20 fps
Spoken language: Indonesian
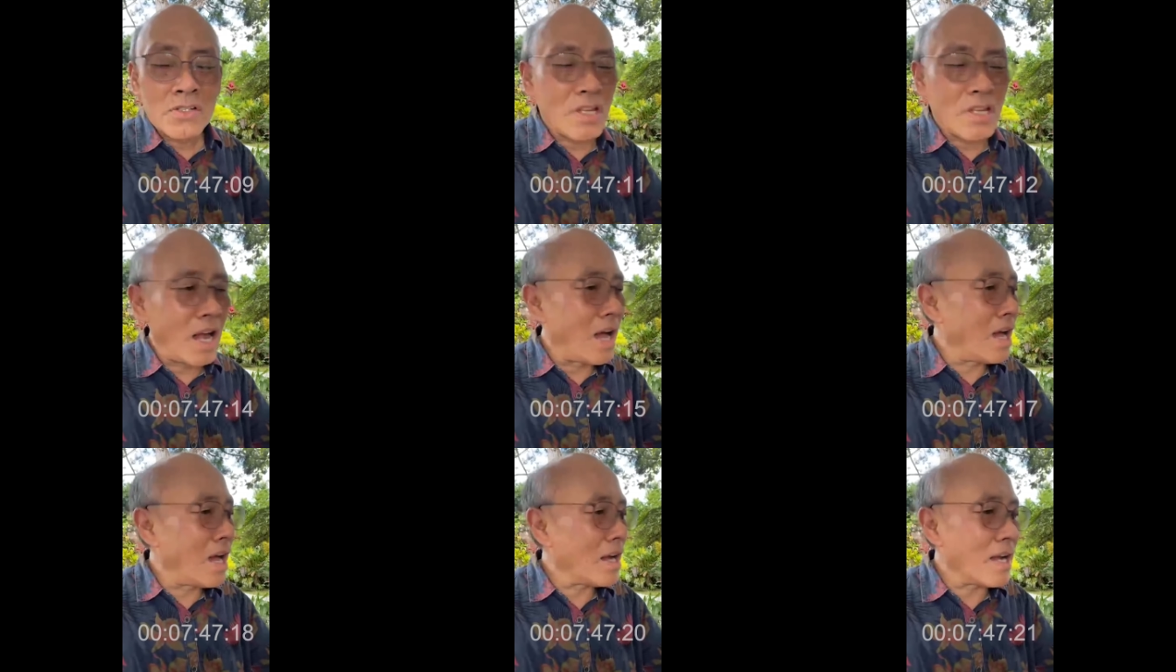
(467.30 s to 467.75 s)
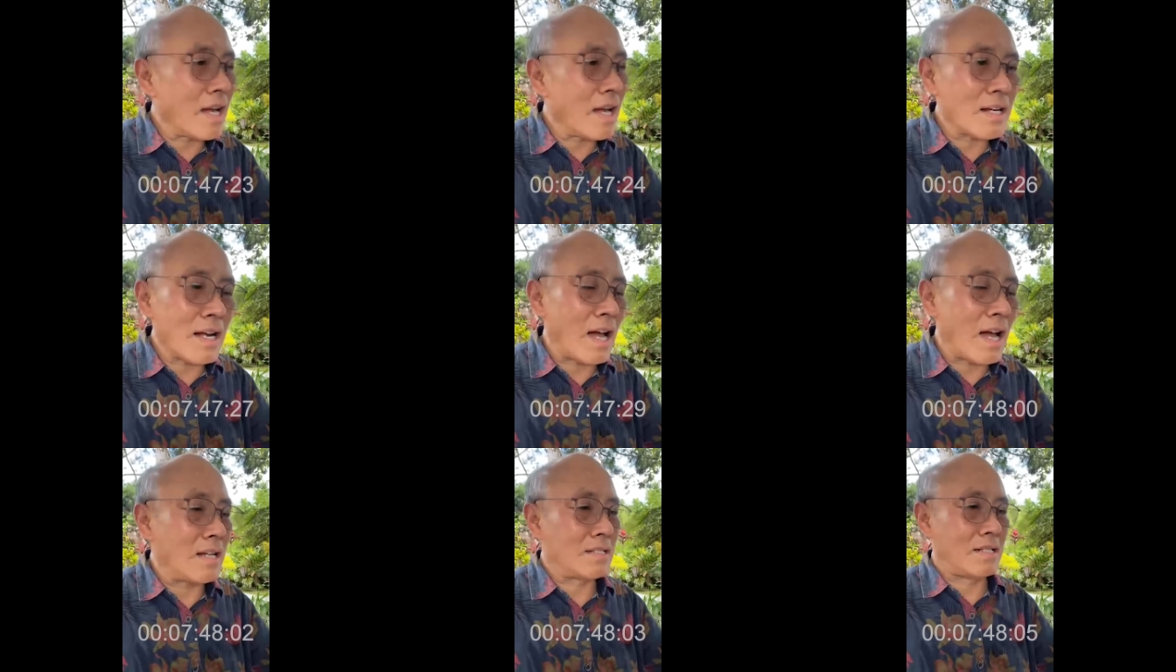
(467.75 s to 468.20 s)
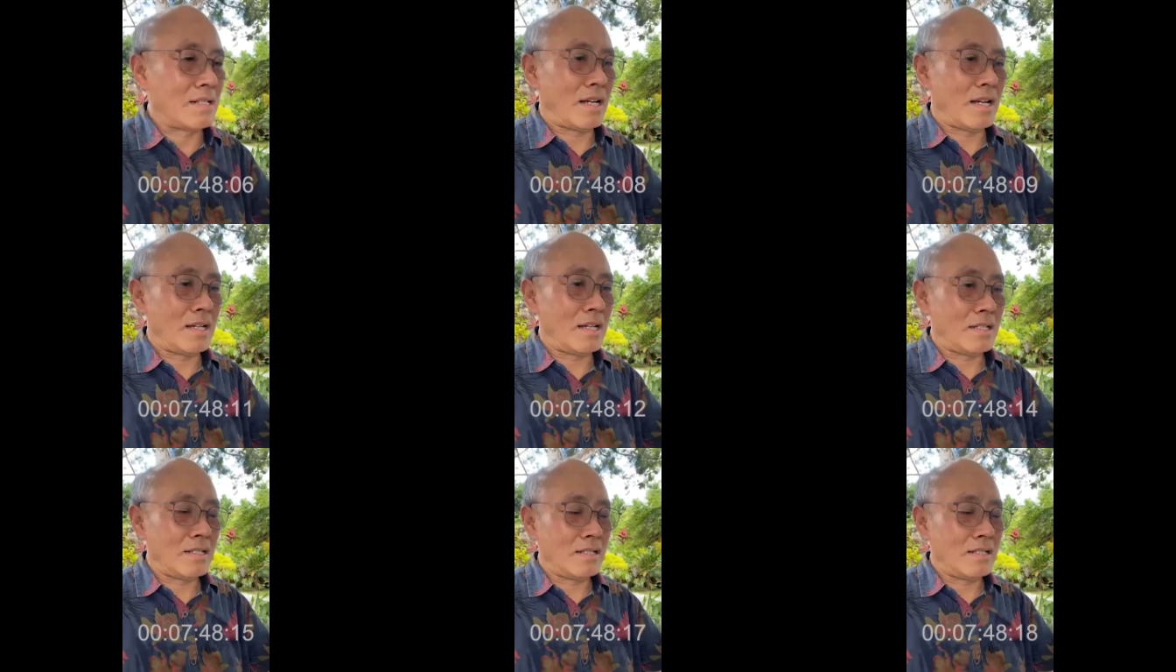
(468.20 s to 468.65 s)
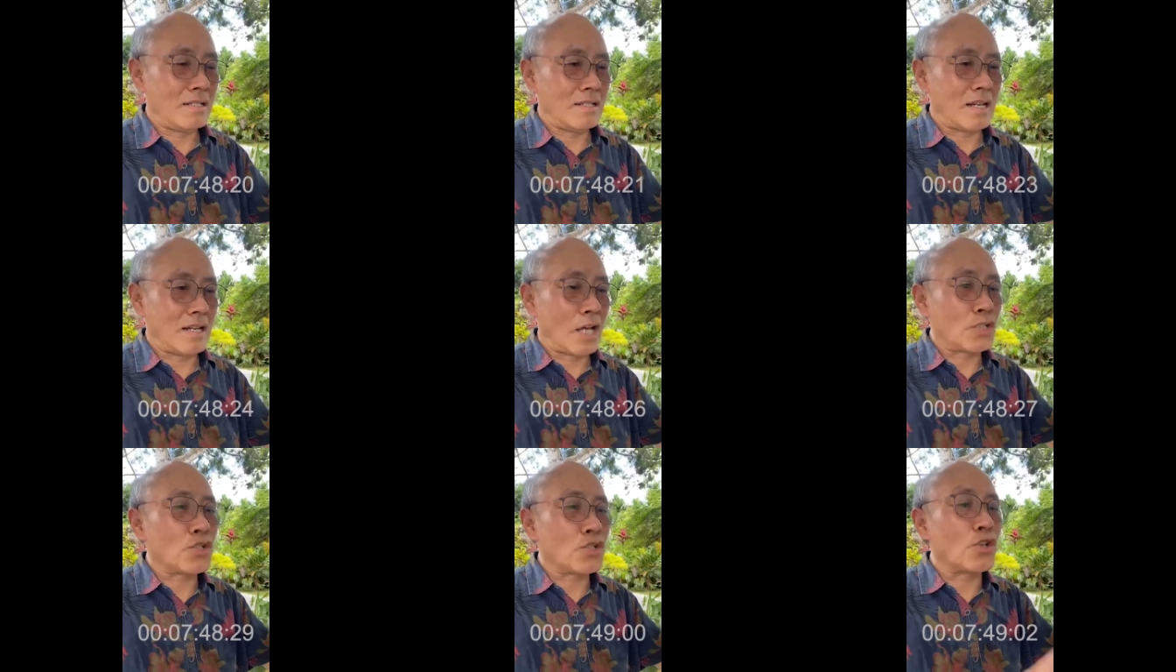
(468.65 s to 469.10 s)
Jangan ada.
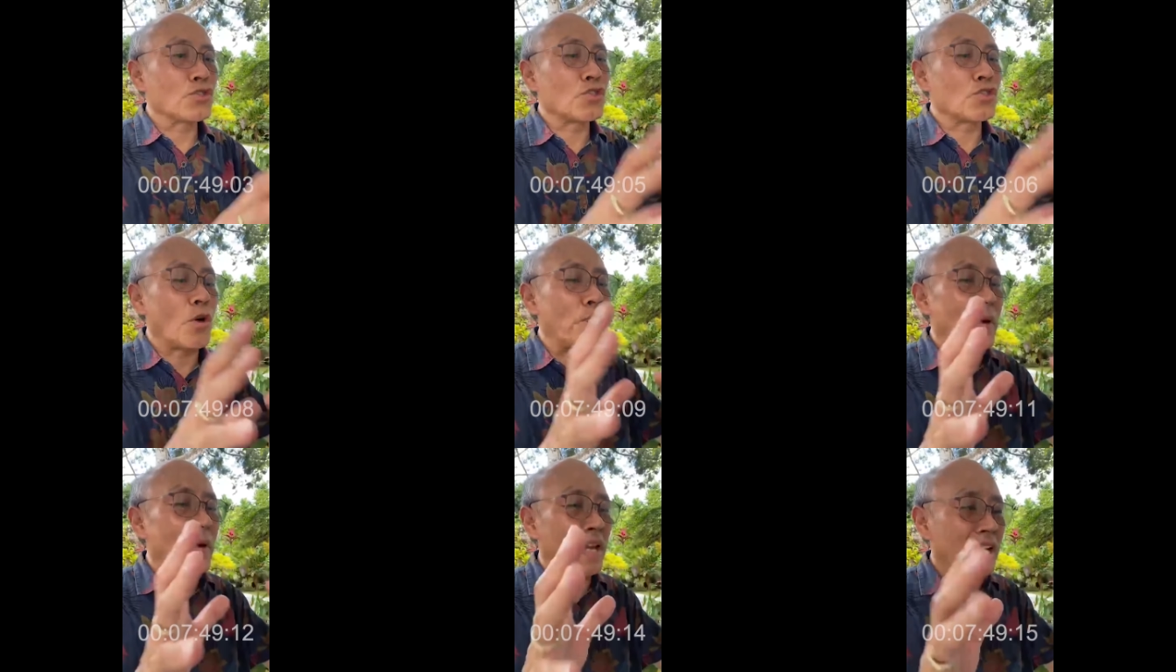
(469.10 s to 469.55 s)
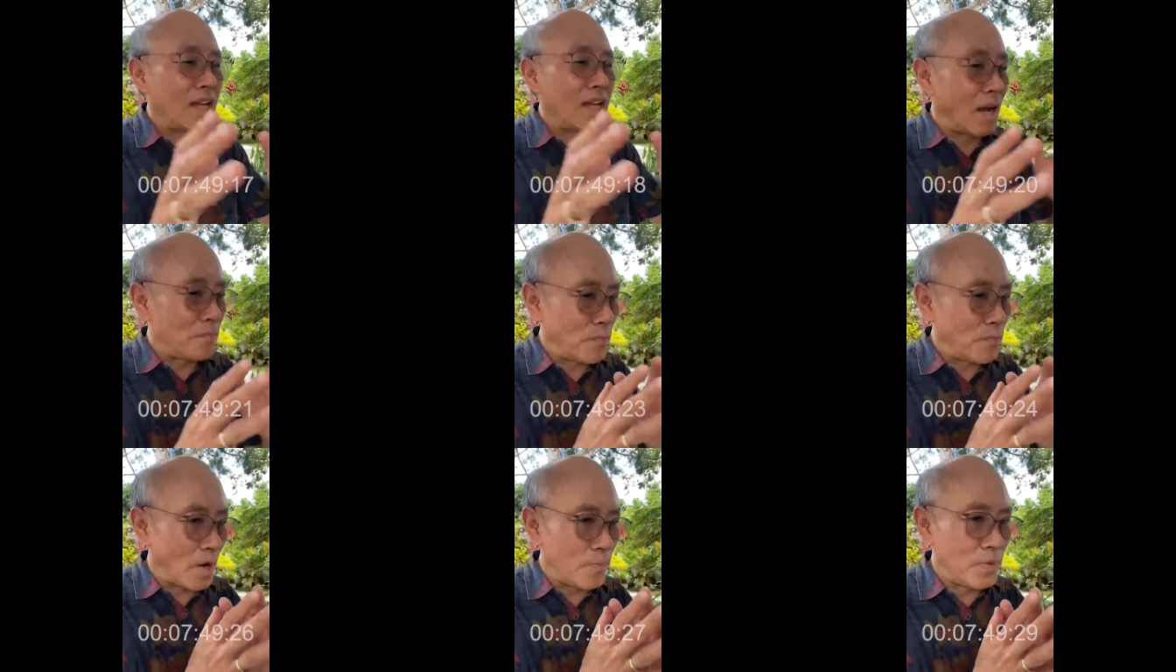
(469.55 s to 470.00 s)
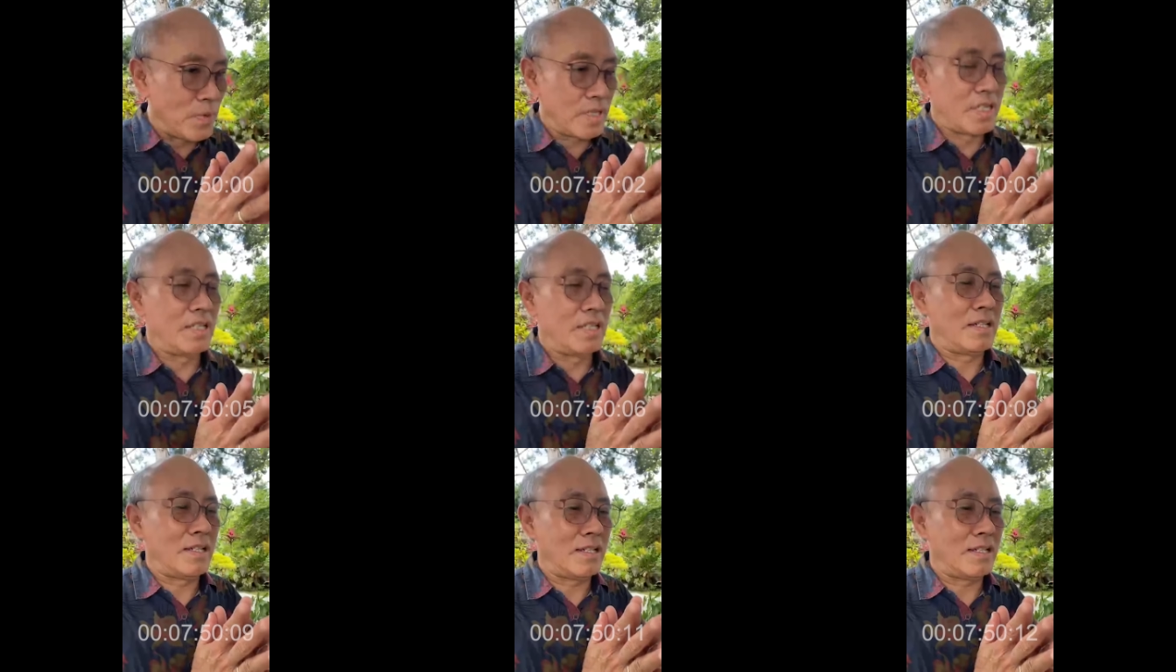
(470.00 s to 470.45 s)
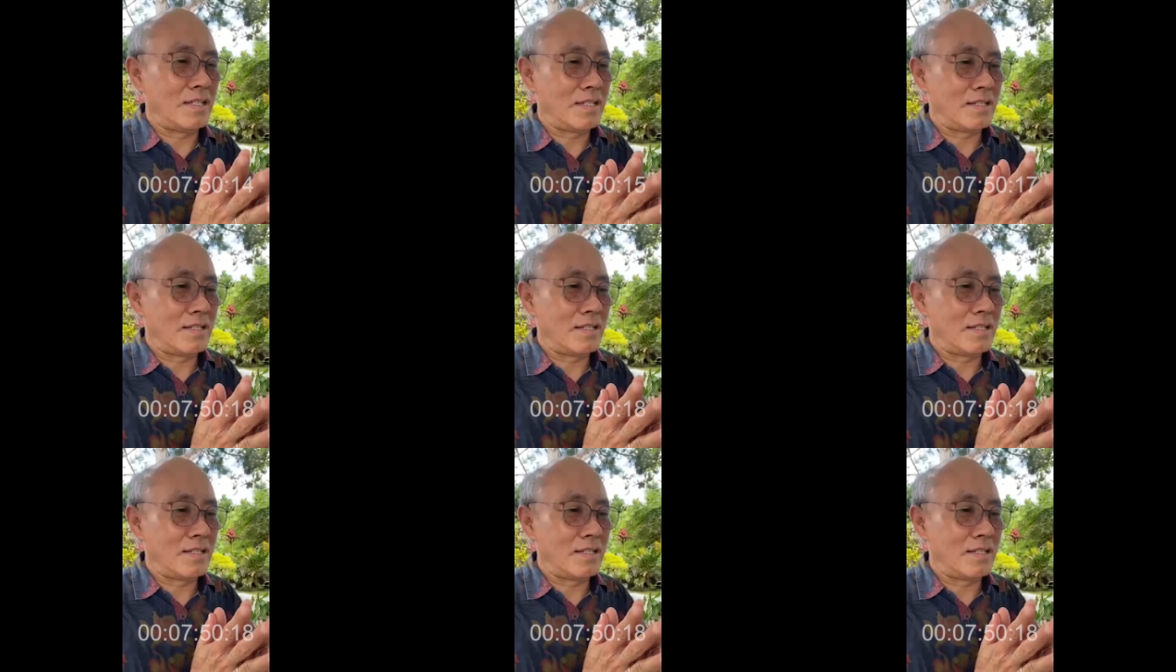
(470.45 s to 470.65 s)
Nah, contoh paling gampang begini.